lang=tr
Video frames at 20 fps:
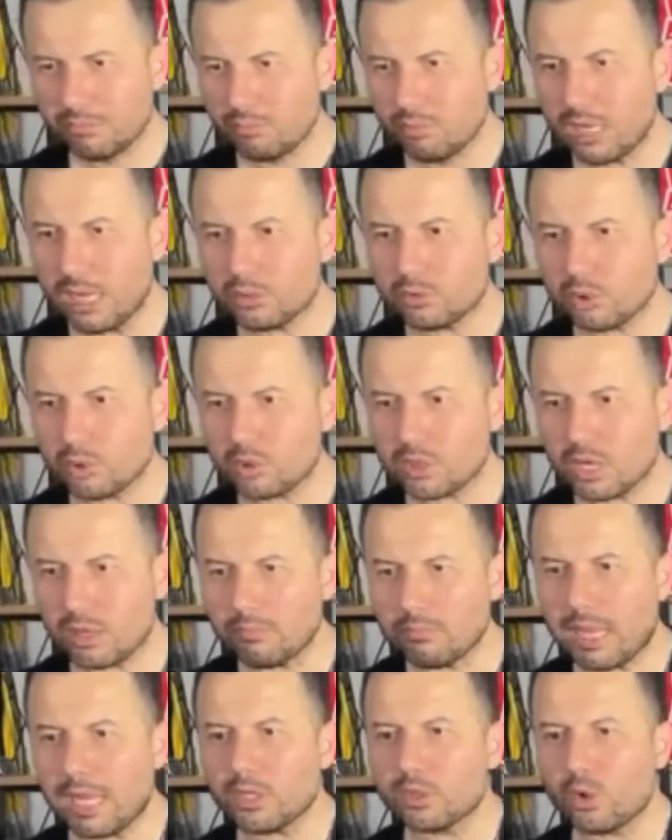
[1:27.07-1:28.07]
Bülent
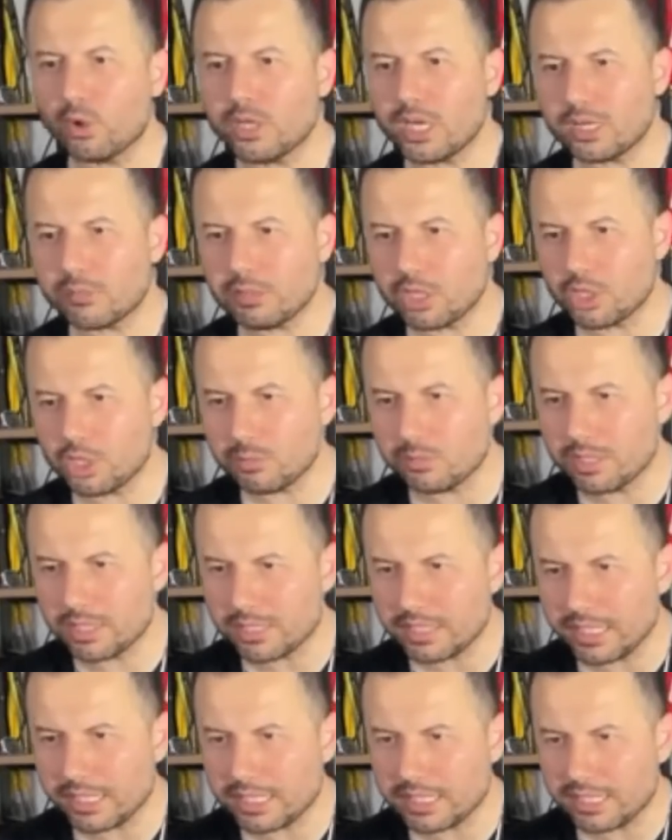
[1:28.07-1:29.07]
Özkan ben de oynarım yaşım
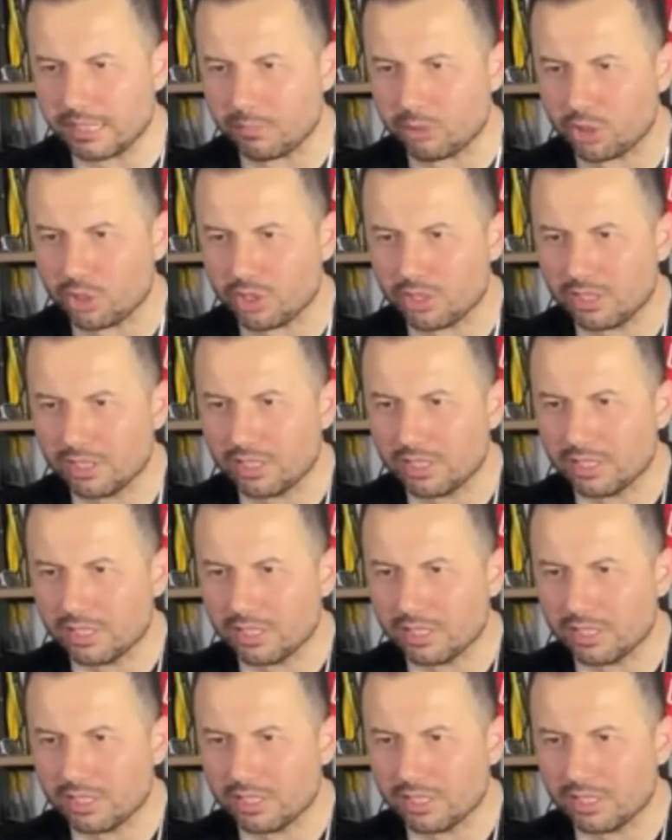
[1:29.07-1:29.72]
48 demiş.